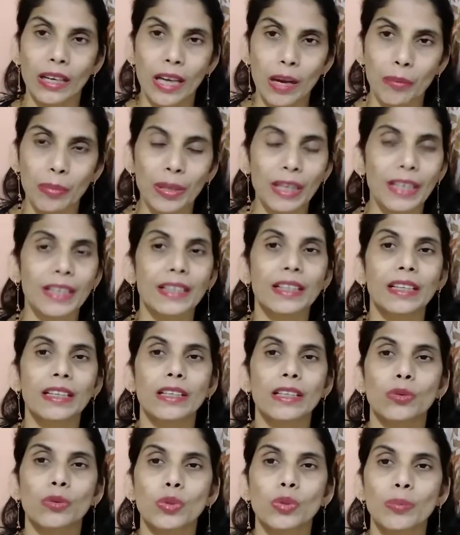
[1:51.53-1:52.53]
अगर आप लेट
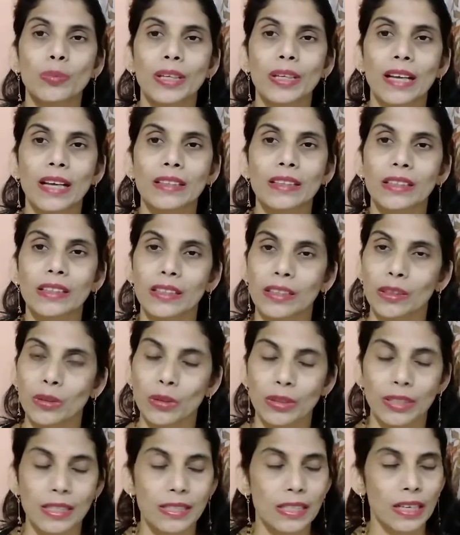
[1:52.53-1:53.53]
करके दूध पिलाती हैं
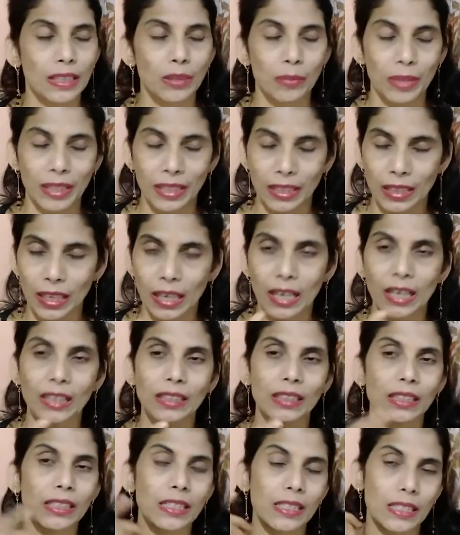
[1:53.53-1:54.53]
तो जैसा कि मैंने कहा
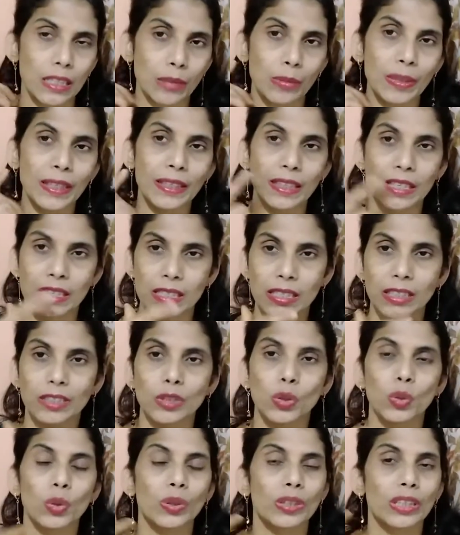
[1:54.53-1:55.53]
कि सभी नसें
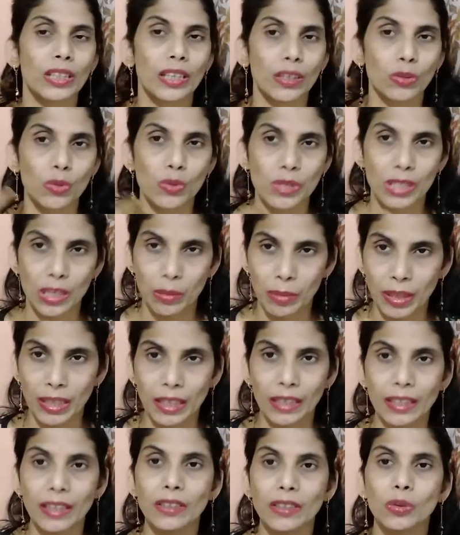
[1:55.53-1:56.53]
जो होती हैं एक दूसरे में
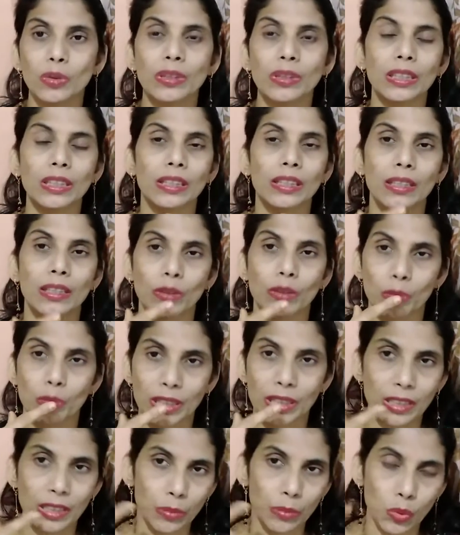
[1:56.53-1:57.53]
कनेक्ट होती हैं तो
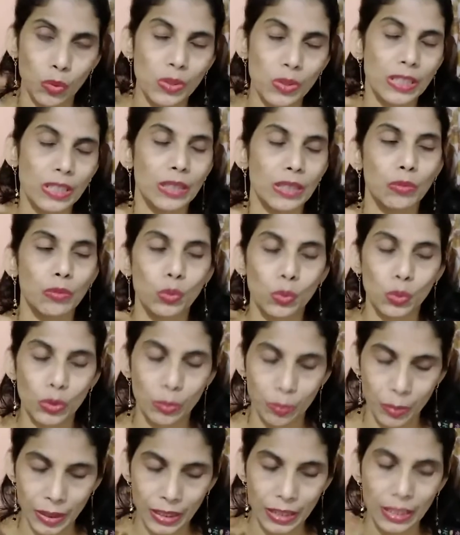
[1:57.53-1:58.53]
बच्चा मुँह से जब
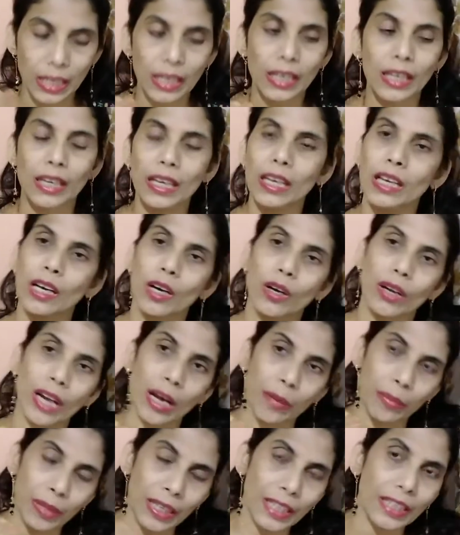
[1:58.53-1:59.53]
दूध पीता है और
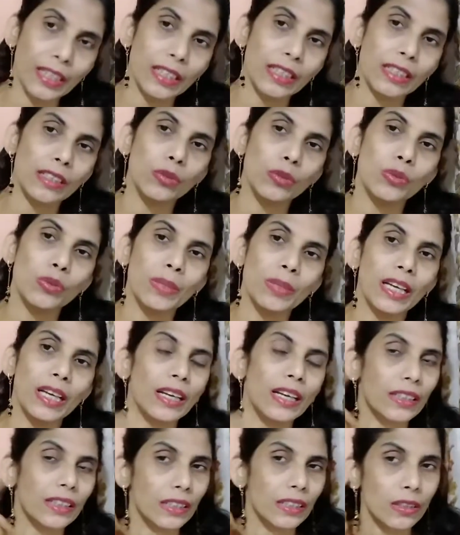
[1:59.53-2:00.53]
आप लेट करके दूध
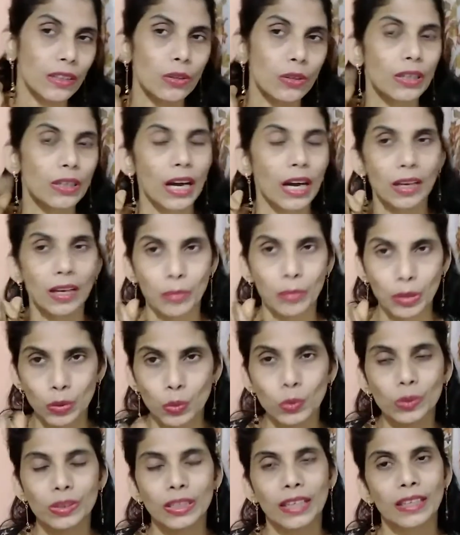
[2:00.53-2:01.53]
पिला रही हैं तो कान में
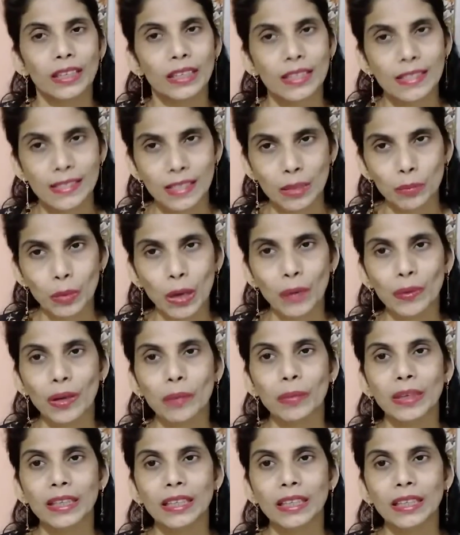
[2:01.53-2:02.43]
दूध जाने की संभावना